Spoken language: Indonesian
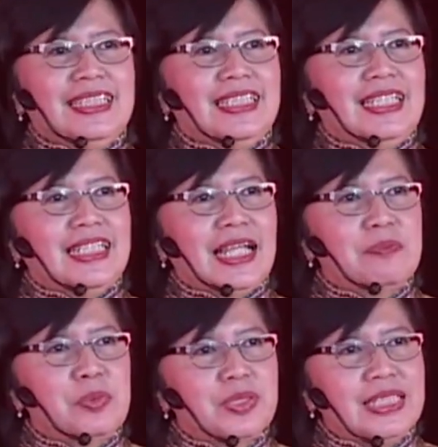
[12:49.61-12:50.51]
dan
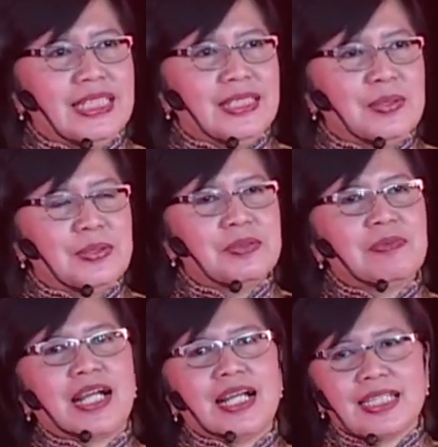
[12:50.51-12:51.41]
dengan bukti itu
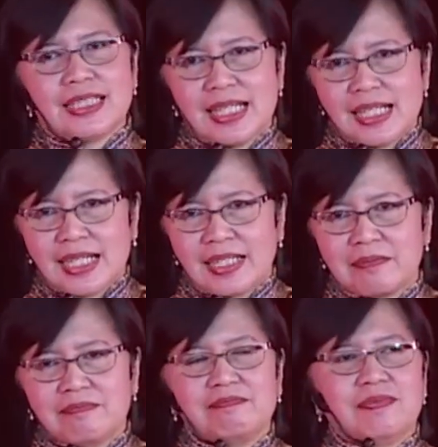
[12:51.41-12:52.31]
maka kita
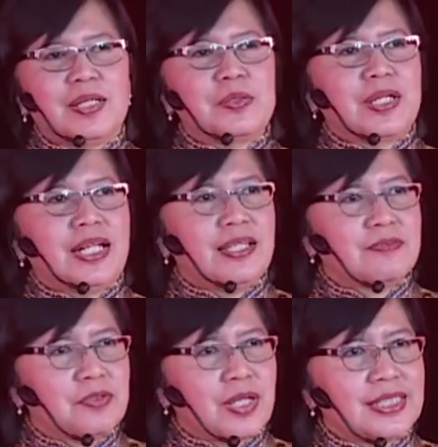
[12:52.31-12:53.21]
akan melakukan
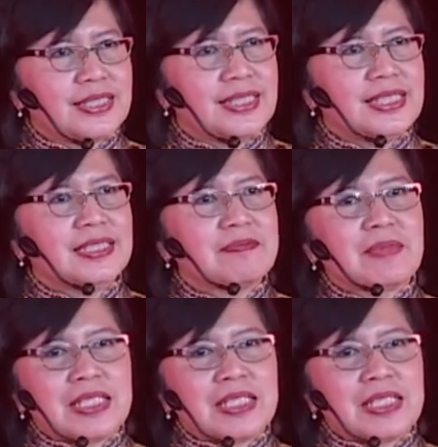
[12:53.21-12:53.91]
advokasi